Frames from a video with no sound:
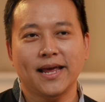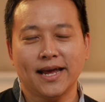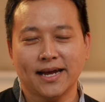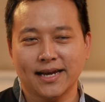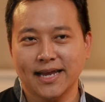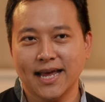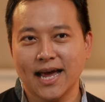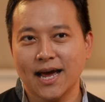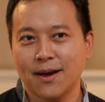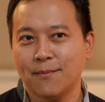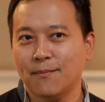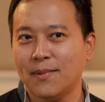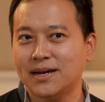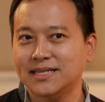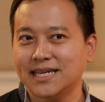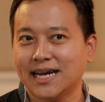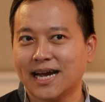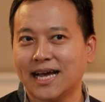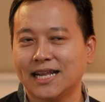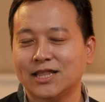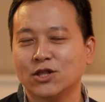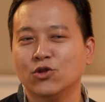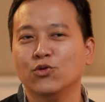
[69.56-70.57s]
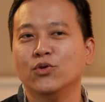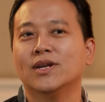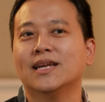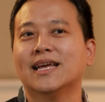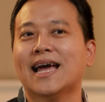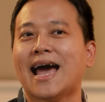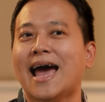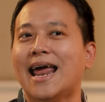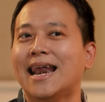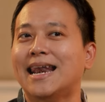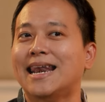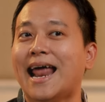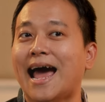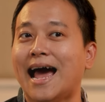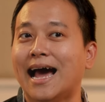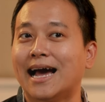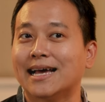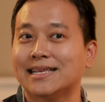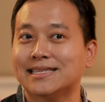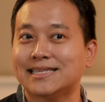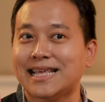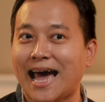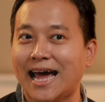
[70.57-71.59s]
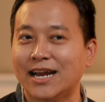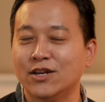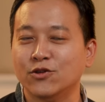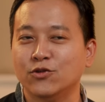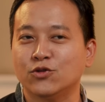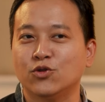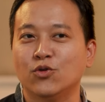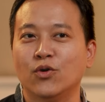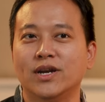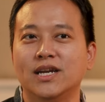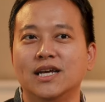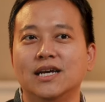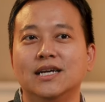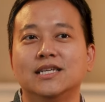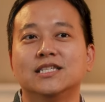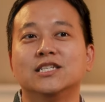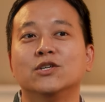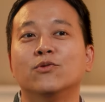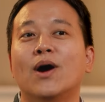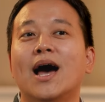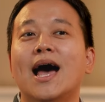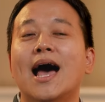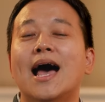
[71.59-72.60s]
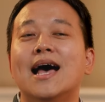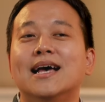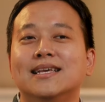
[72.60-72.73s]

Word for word: เพลงนี้มันจะกระตุ้นการหลั่งสารอยู่ตัวหนึ่งชื่อว่า